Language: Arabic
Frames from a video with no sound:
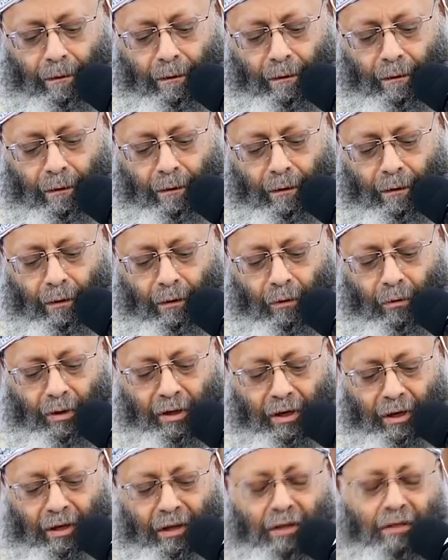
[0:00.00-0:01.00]

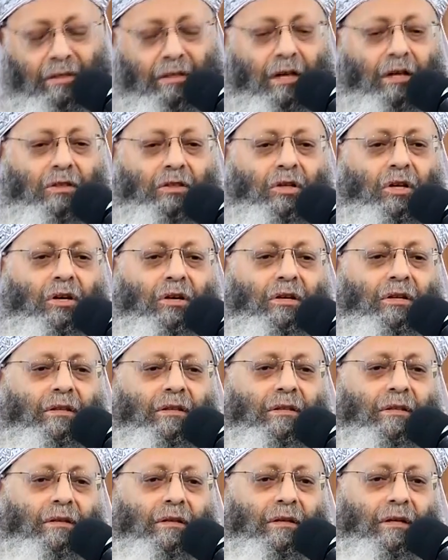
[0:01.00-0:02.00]
والكنيسة اختارت
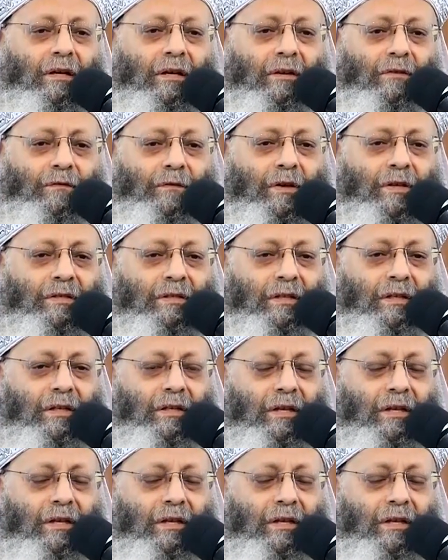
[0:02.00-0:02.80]
الفصل ده